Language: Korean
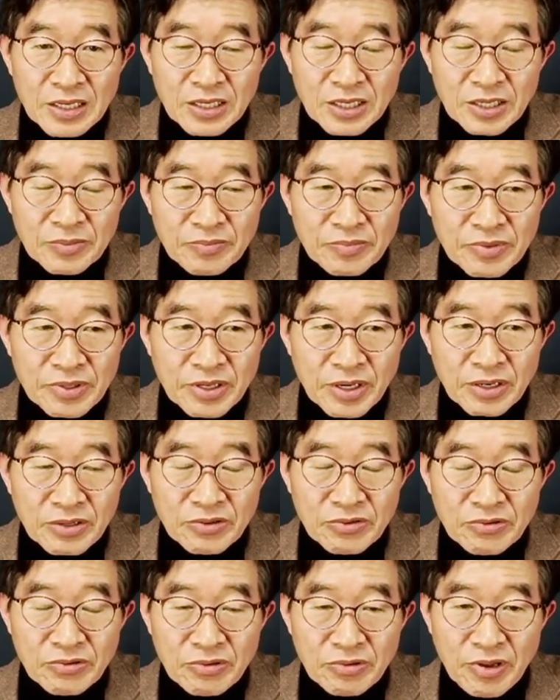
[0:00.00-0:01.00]

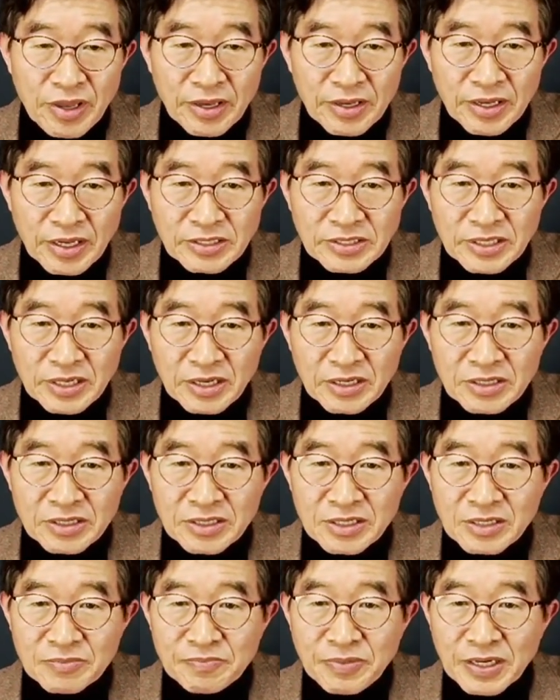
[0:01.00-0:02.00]
김경률 회계사가
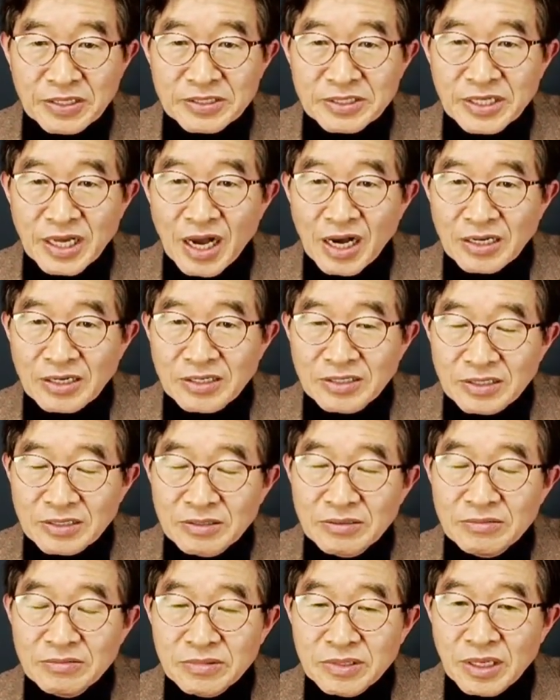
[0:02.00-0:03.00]
언급한
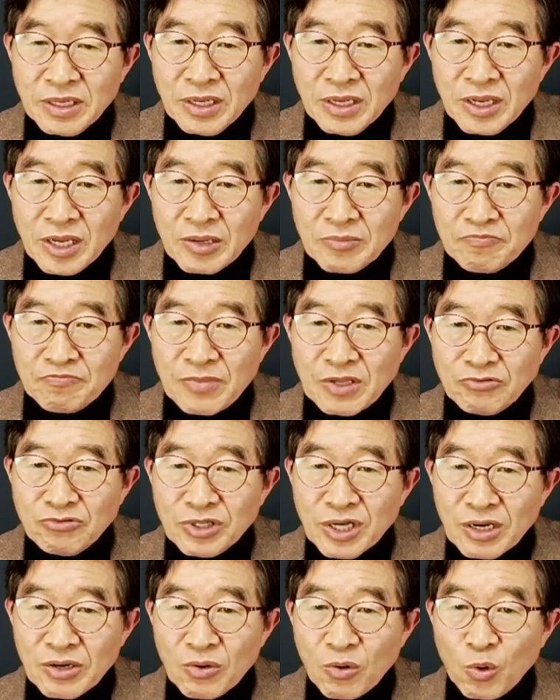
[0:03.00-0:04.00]
사건은
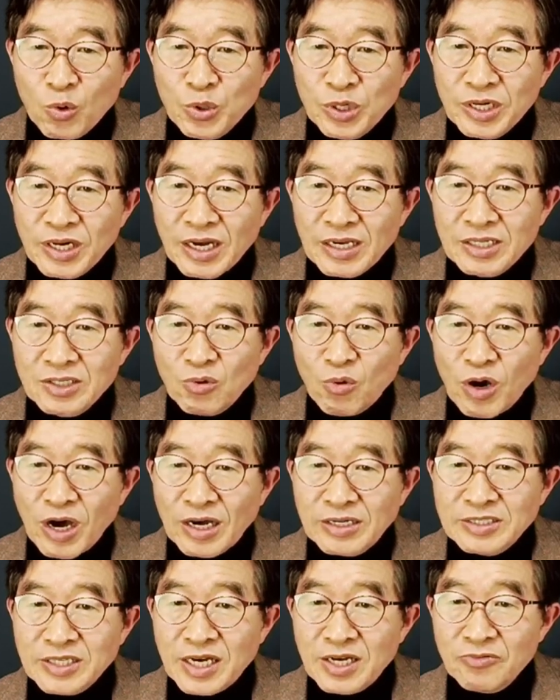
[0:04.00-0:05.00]
민주당 온라인
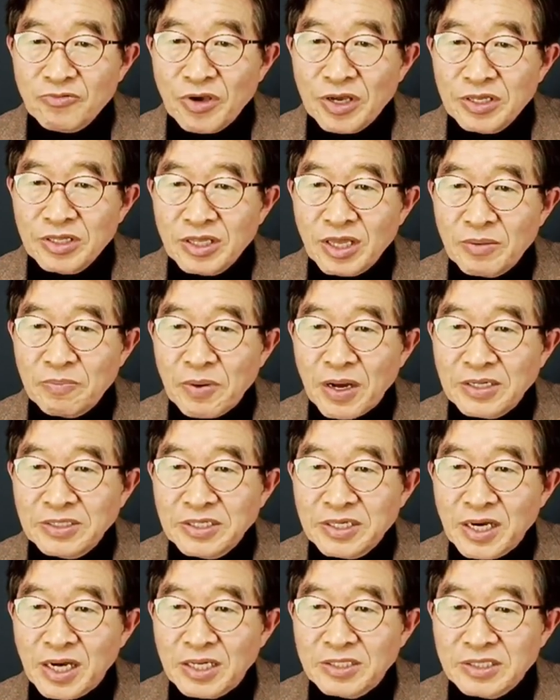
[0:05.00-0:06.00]
화상회의 때
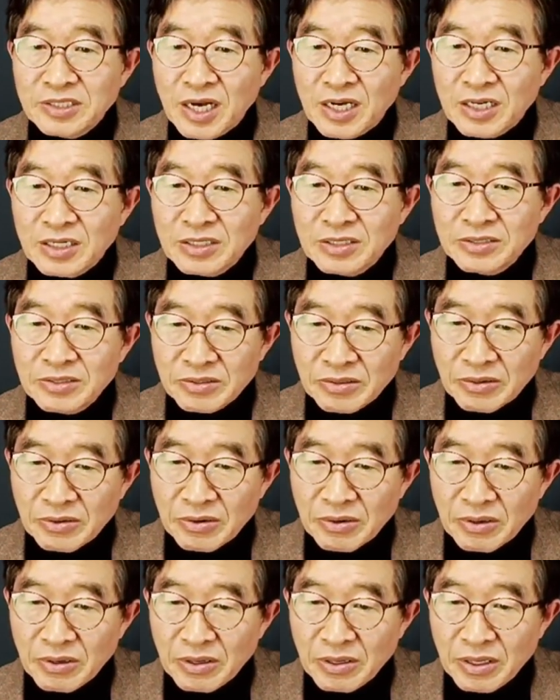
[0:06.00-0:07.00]
발생한 사건으로
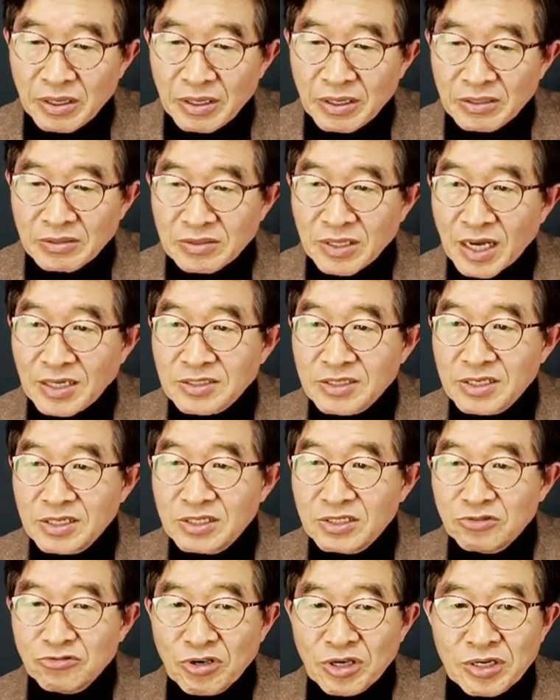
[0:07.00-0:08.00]

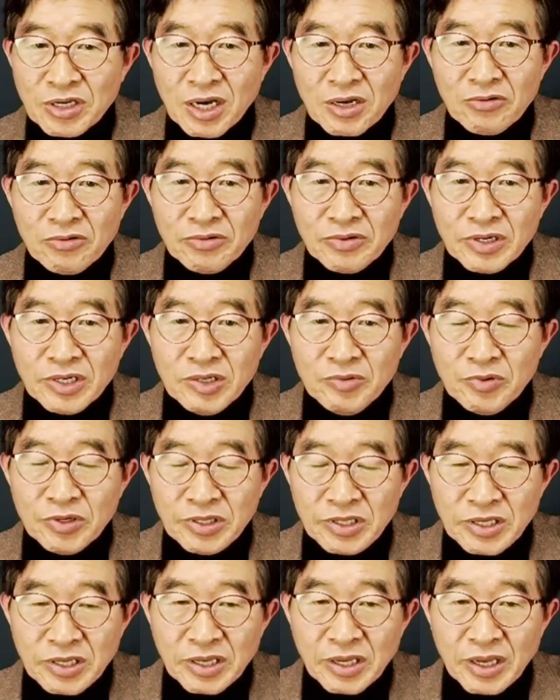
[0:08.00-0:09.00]
당시 최강욱
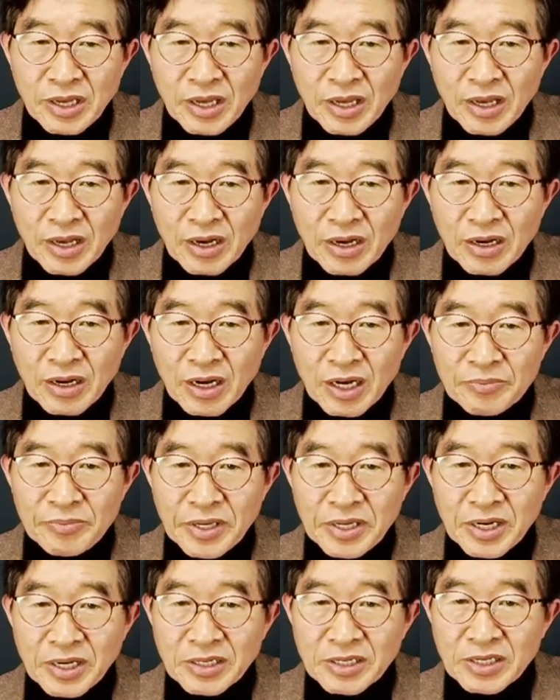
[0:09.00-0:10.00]
의원이
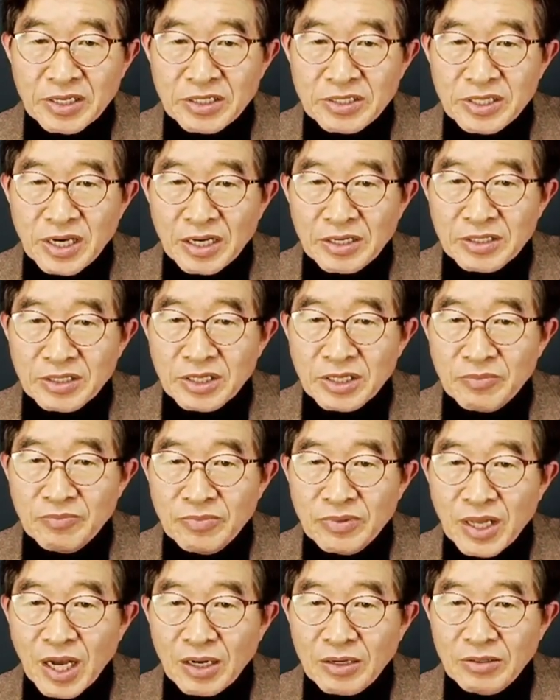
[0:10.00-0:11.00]
카메라를 켜지 않은
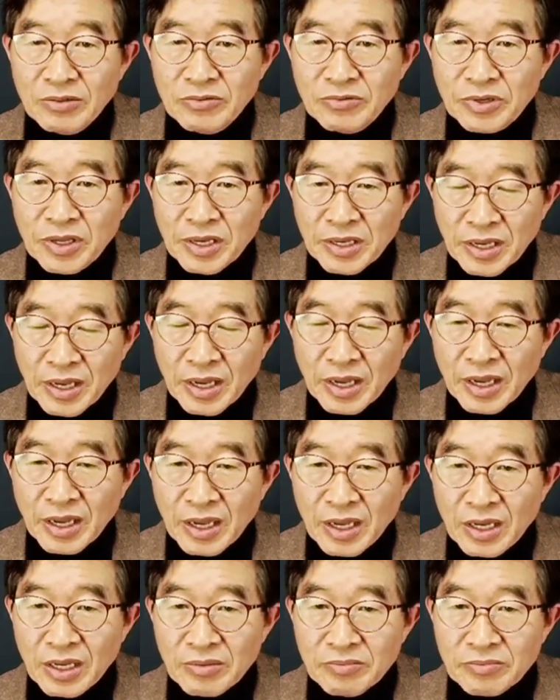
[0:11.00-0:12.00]
김남국에게
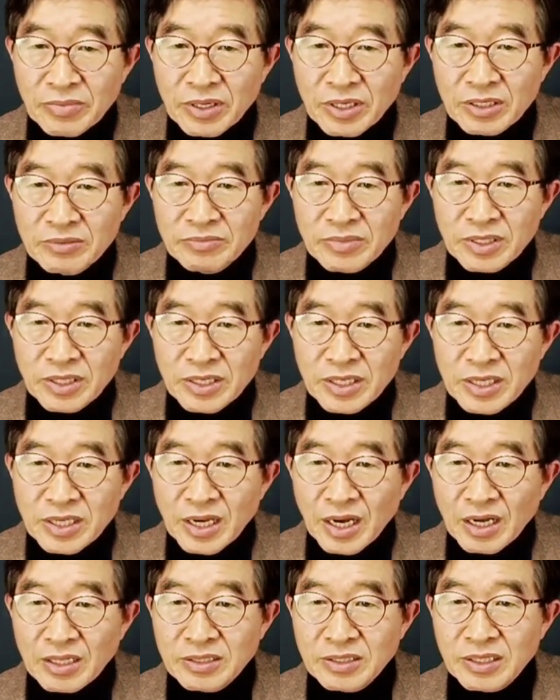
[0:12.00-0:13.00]

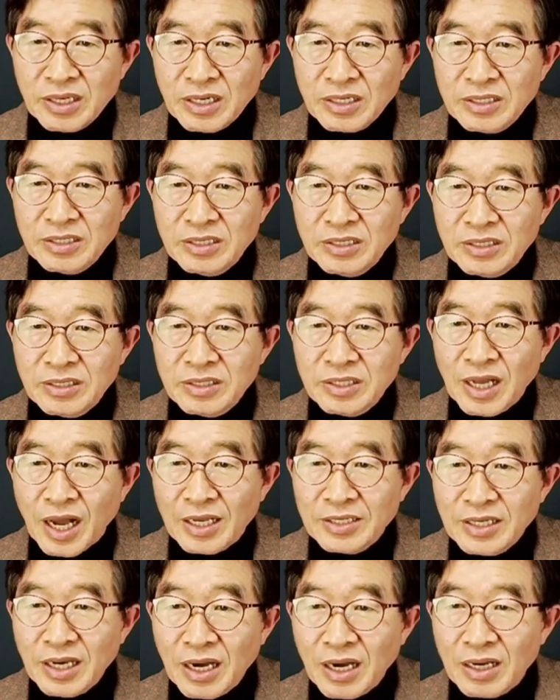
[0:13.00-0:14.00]
머머이 하느라 그러는 것
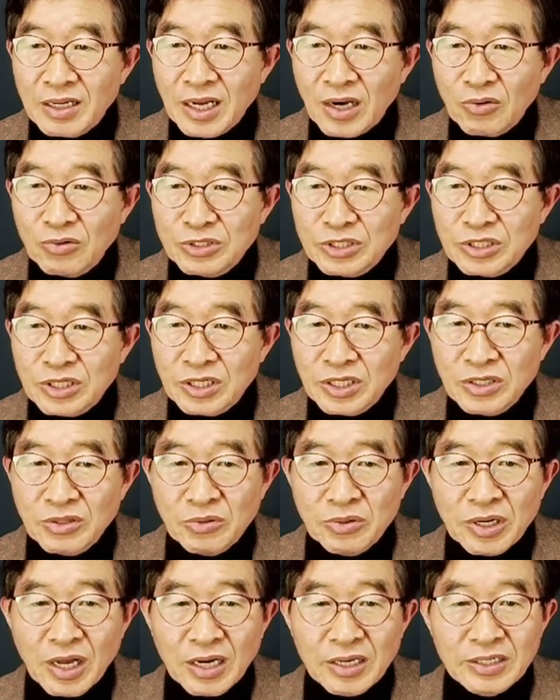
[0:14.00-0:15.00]
아냐 라고
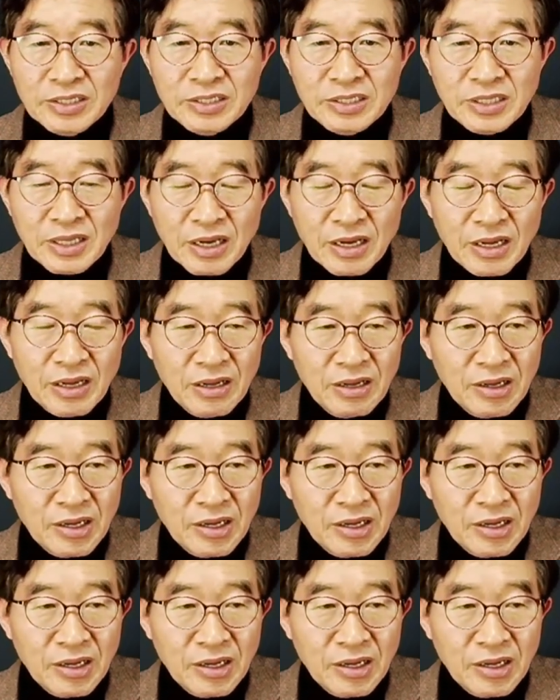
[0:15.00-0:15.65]
성기롱을한 것이다.